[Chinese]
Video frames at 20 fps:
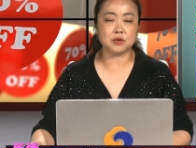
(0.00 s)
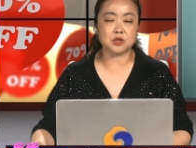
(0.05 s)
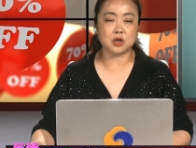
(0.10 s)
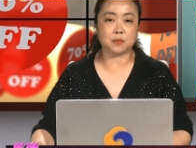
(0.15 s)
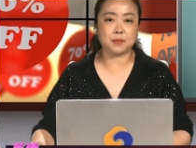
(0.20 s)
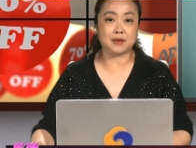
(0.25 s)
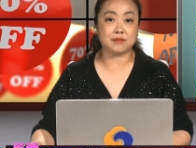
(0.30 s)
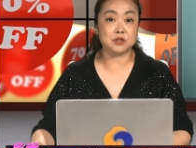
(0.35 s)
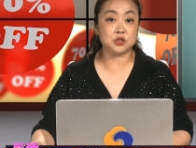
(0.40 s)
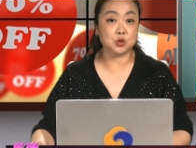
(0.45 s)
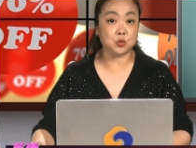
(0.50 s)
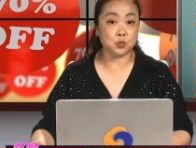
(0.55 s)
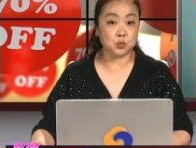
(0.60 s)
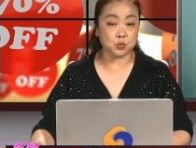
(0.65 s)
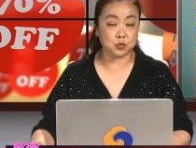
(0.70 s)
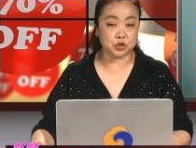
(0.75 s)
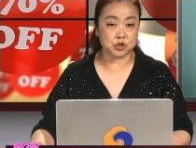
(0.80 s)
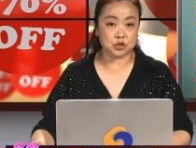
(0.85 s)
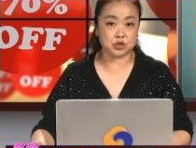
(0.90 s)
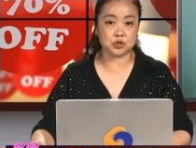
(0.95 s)
销百分之
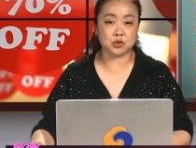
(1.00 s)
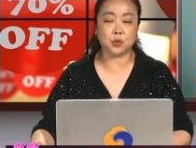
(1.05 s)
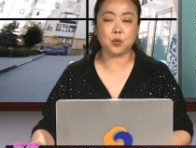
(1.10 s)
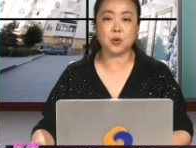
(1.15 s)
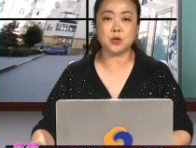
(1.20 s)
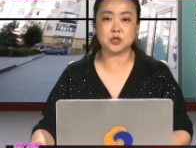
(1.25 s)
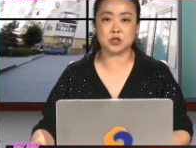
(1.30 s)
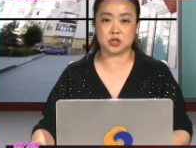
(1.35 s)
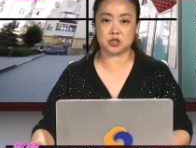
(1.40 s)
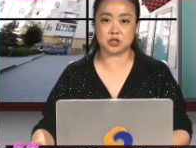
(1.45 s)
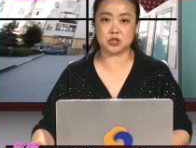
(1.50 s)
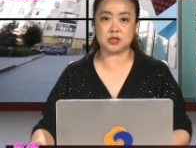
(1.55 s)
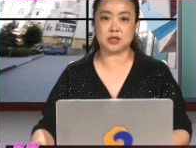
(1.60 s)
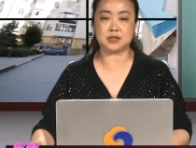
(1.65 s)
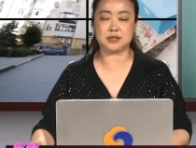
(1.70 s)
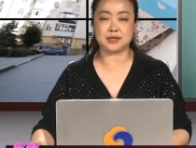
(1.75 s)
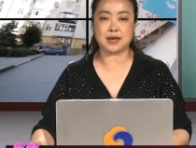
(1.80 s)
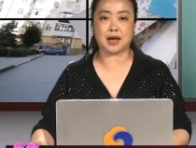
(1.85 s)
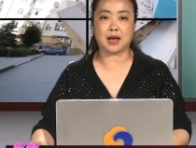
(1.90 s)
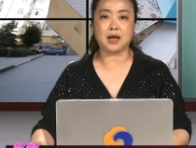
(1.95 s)
五十或者是以
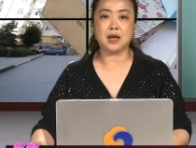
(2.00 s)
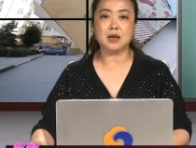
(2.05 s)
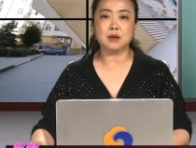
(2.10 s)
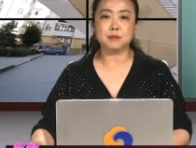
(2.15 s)
下，